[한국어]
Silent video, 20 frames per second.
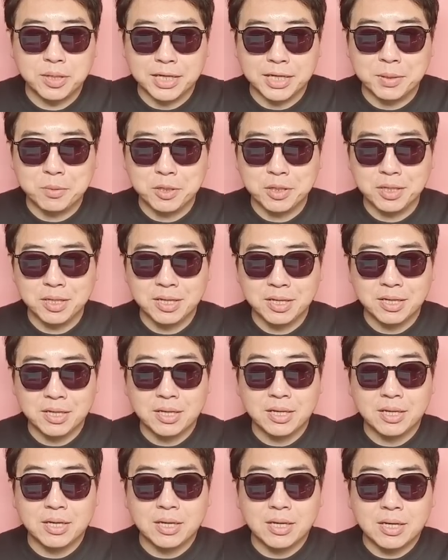아니면
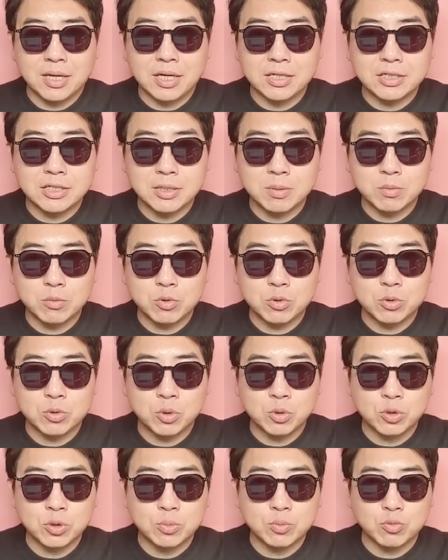아 지금
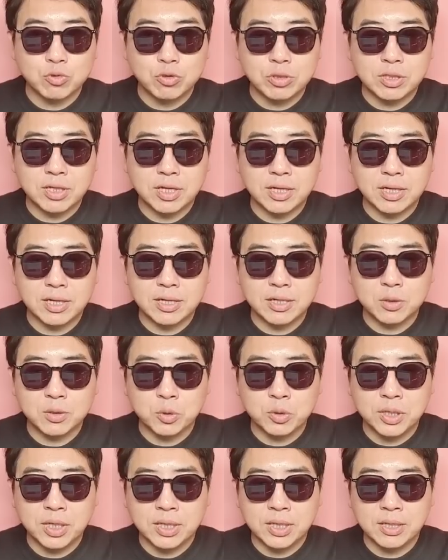조금 물탈
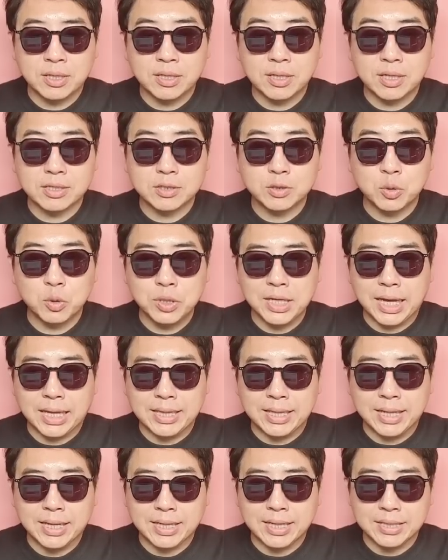돈이 있는데 손이
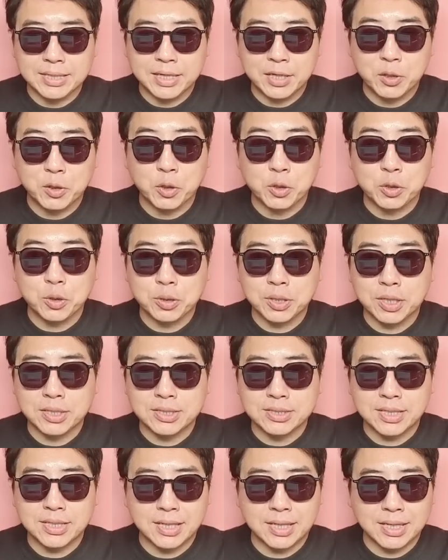안 나가네요.
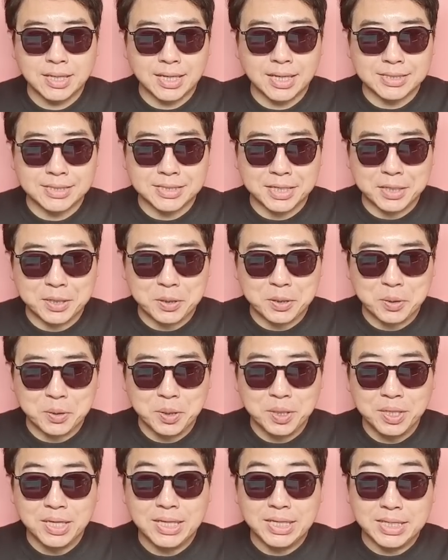어떻게들 생각하세요?
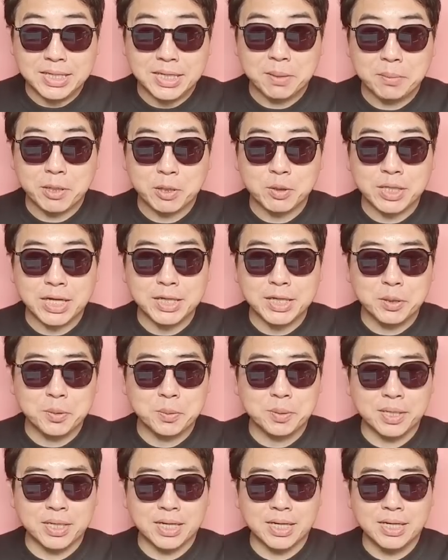이게 바로
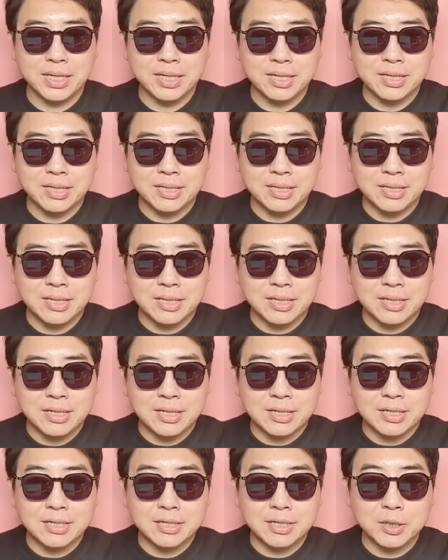타협이야.
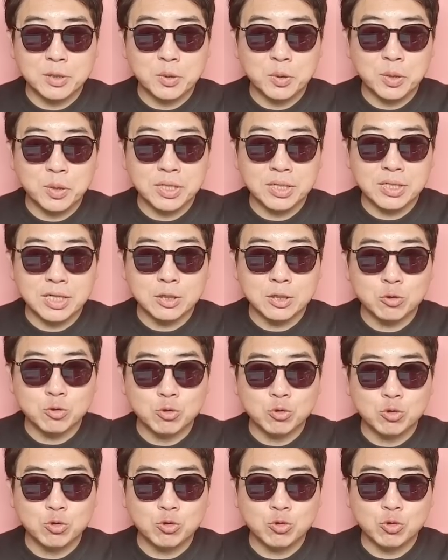그리고 이제
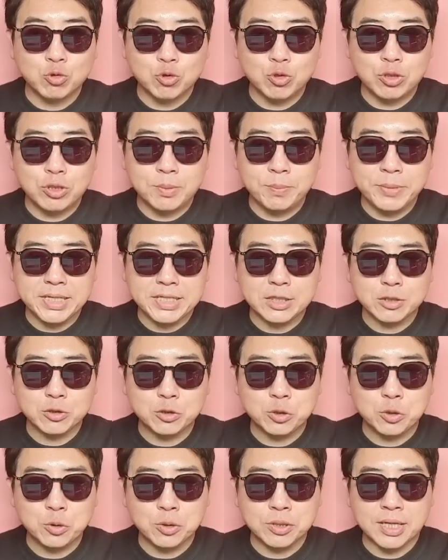우울 및
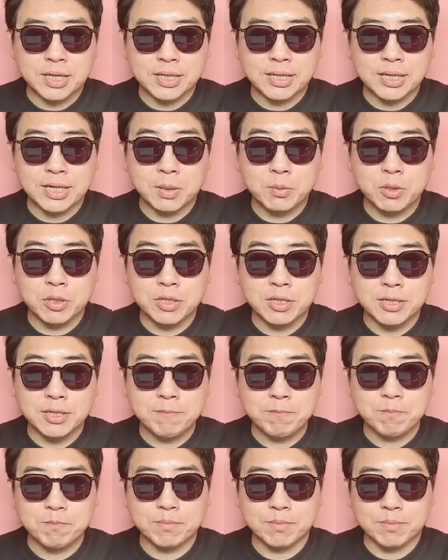수용 단계
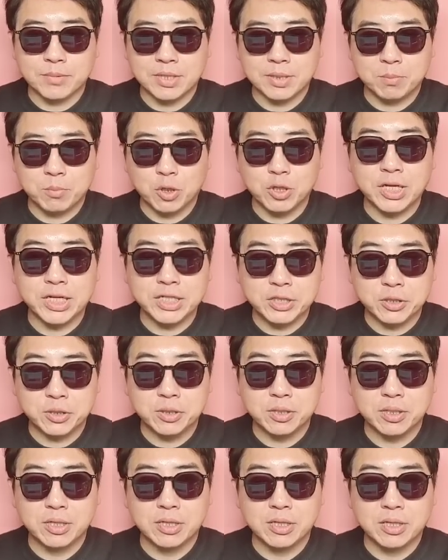가면은
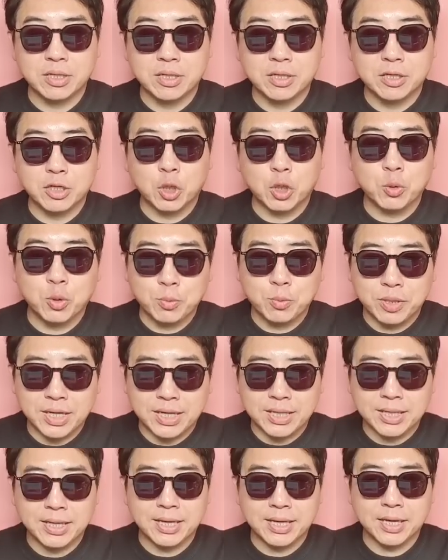뻔하죠. 여보
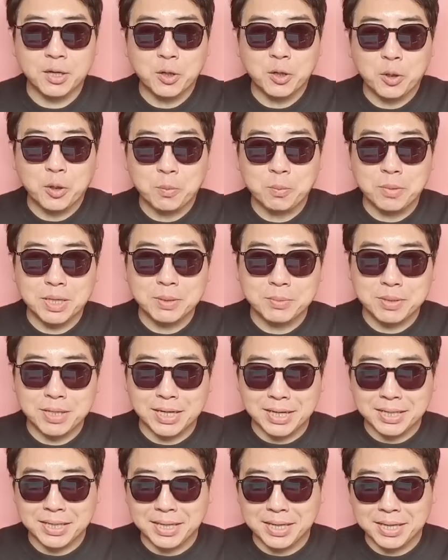미안해. 엄마
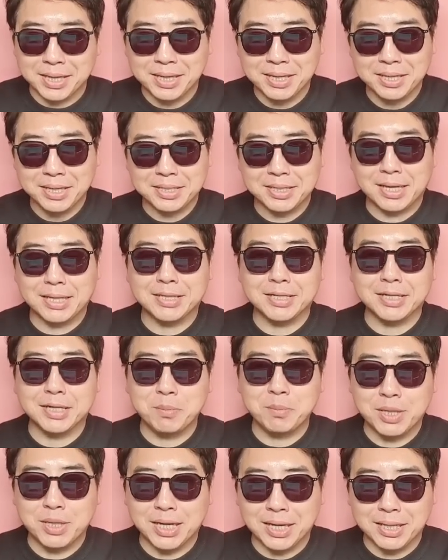미안해. 얘들아
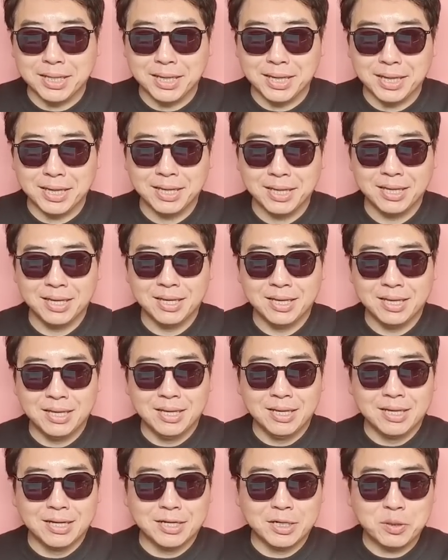미안해.
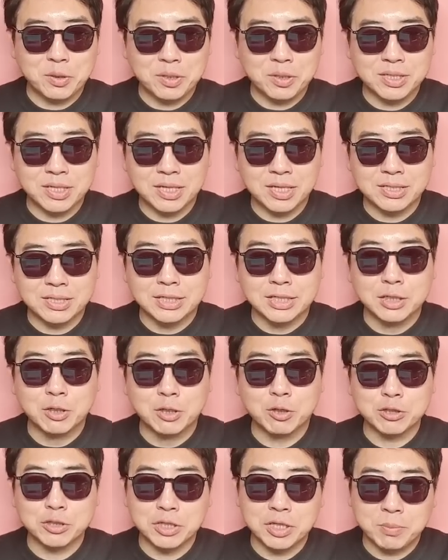그리고 이제
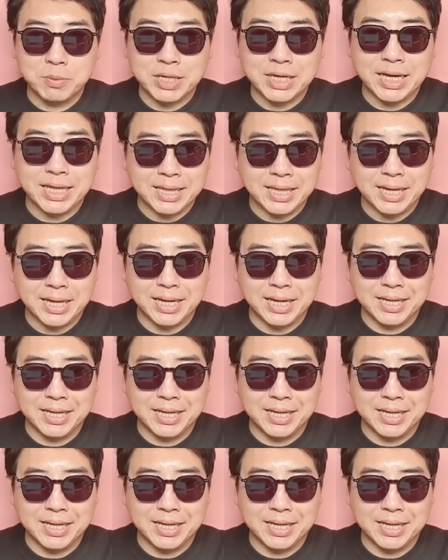들어서 이민 간다.